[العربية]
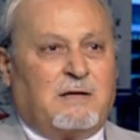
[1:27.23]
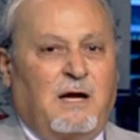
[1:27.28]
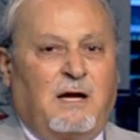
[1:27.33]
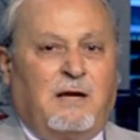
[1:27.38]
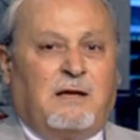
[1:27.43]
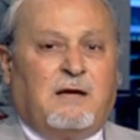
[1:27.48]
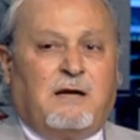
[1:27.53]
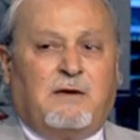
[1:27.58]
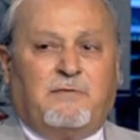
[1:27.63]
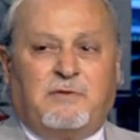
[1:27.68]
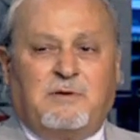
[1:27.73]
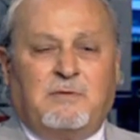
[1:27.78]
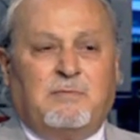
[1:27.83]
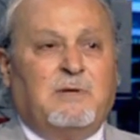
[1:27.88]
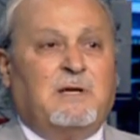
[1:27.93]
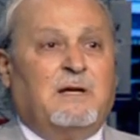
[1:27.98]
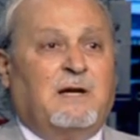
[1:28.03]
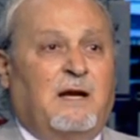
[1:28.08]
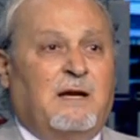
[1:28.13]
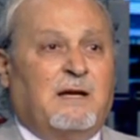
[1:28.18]
نحن في
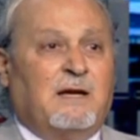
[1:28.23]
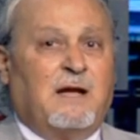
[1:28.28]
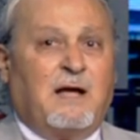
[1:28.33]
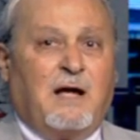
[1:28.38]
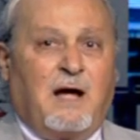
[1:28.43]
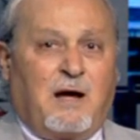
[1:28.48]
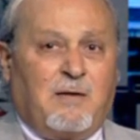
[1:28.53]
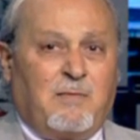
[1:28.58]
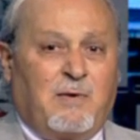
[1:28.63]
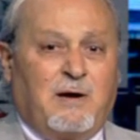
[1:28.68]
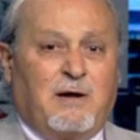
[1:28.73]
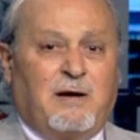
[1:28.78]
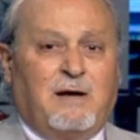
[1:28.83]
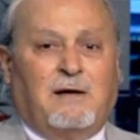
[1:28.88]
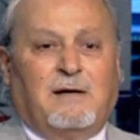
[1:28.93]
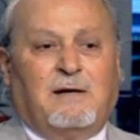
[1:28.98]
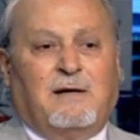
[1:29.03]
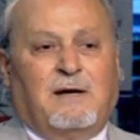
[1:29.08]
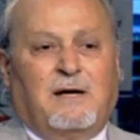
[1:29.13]
مين عنا عم